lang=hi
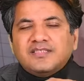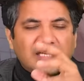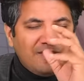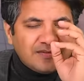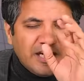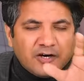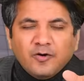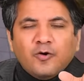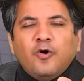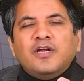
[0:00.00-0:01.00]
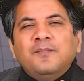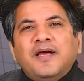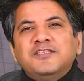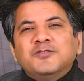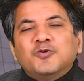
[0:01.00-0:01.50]
इसके अलावा सैकड़ों और
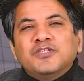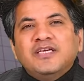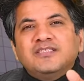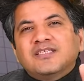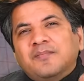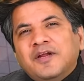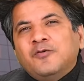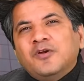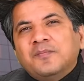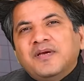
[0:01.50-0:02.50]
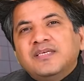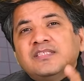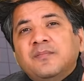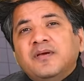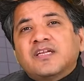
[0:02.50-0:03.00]
कंप्लाइंसेस होती है जिसके ब्रेक होने पर
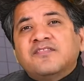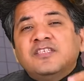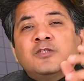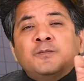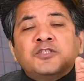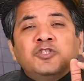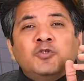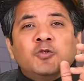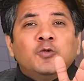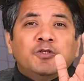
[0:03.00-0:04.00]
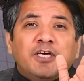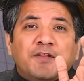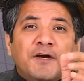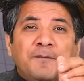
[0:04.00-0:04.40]
सेबी की तरफ से इंस्पेक्शन शुरू हो जाता